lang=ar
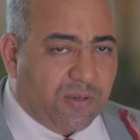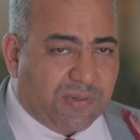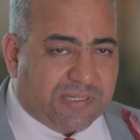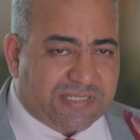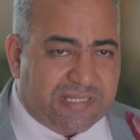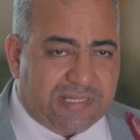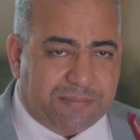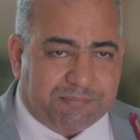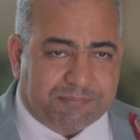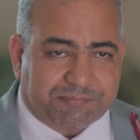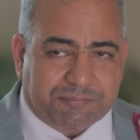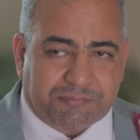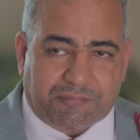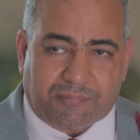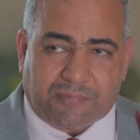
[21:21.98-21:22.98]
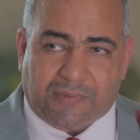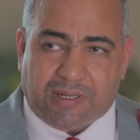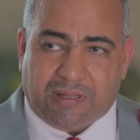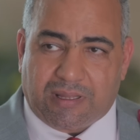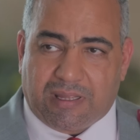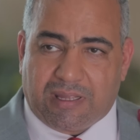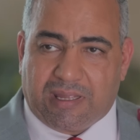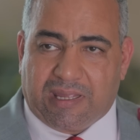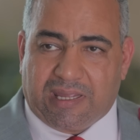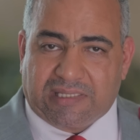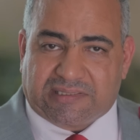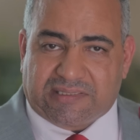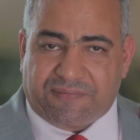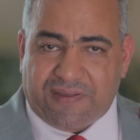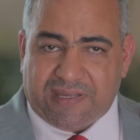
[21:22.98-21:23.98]
وسيم
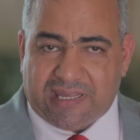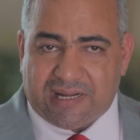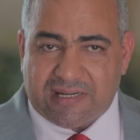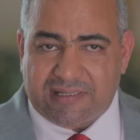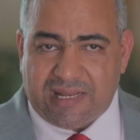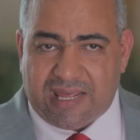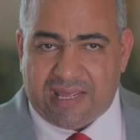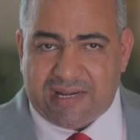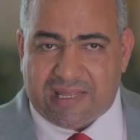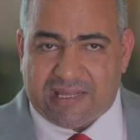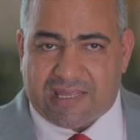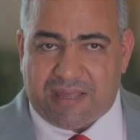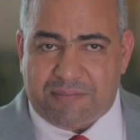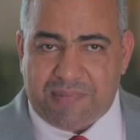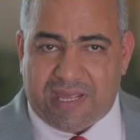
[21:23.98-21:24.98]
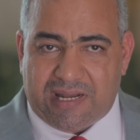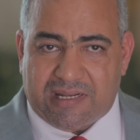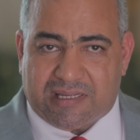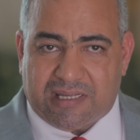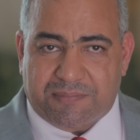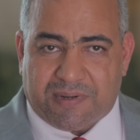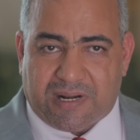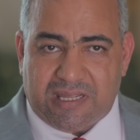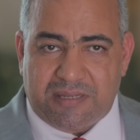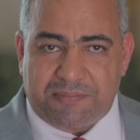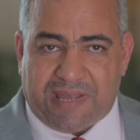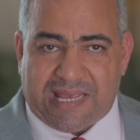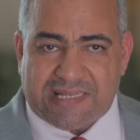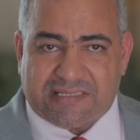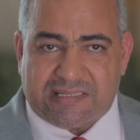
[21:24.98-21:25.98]
انت فاكر ان انا كمالك
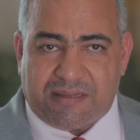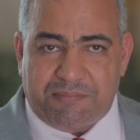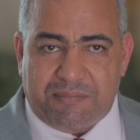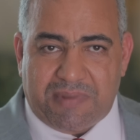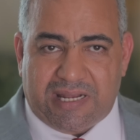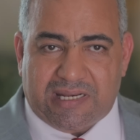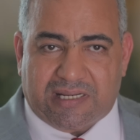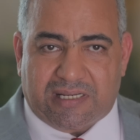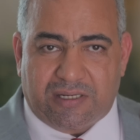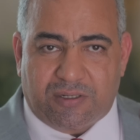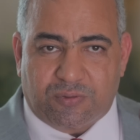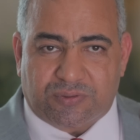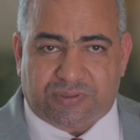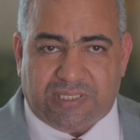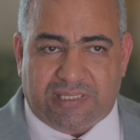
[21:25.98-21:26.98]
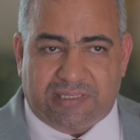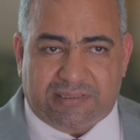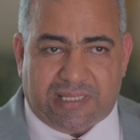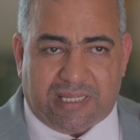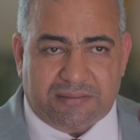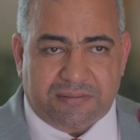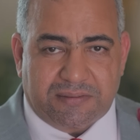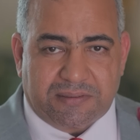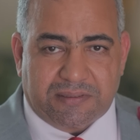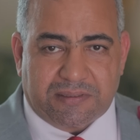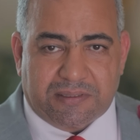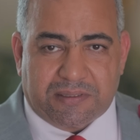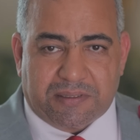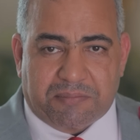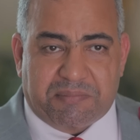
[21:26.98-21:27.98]
ابراهيم حسن مالك للاوتيل ده
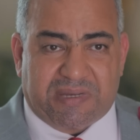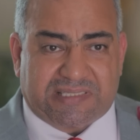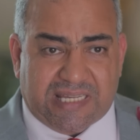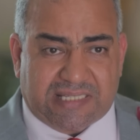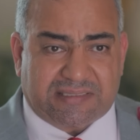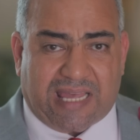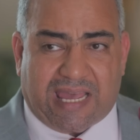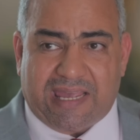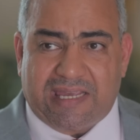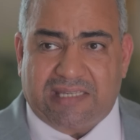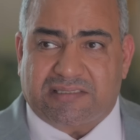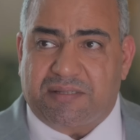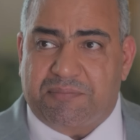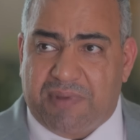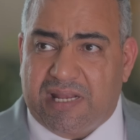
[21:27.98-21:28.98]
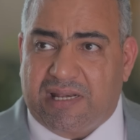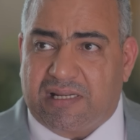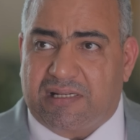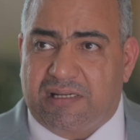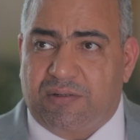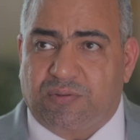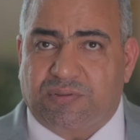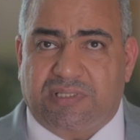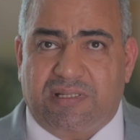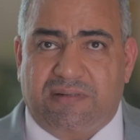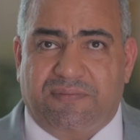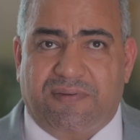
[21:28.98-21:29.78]
بدات حياتي مالك للاوتيل